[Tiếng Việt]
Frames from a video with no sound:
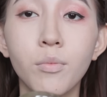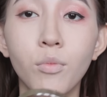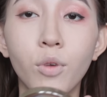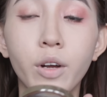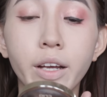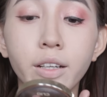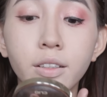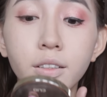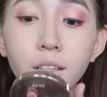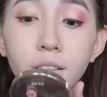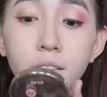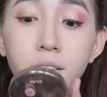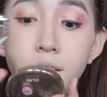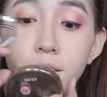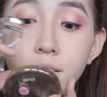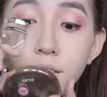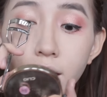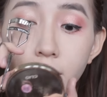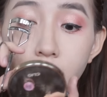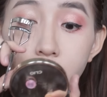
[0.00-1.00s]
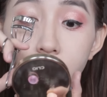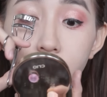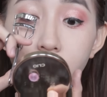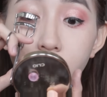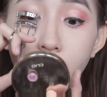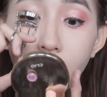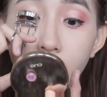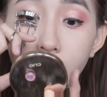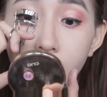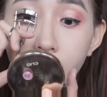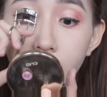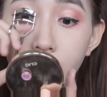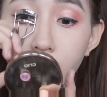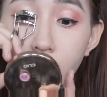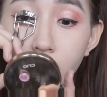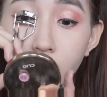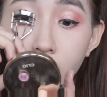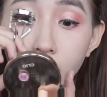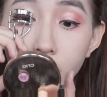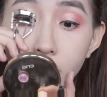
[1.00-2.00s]
một cái gương từ dưới lên như thế này
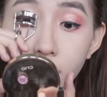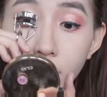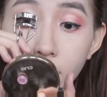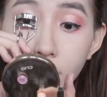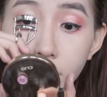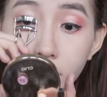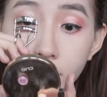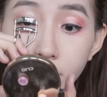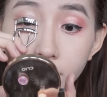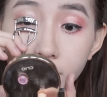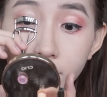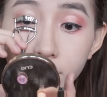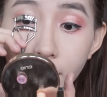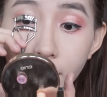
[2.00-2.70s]
để mình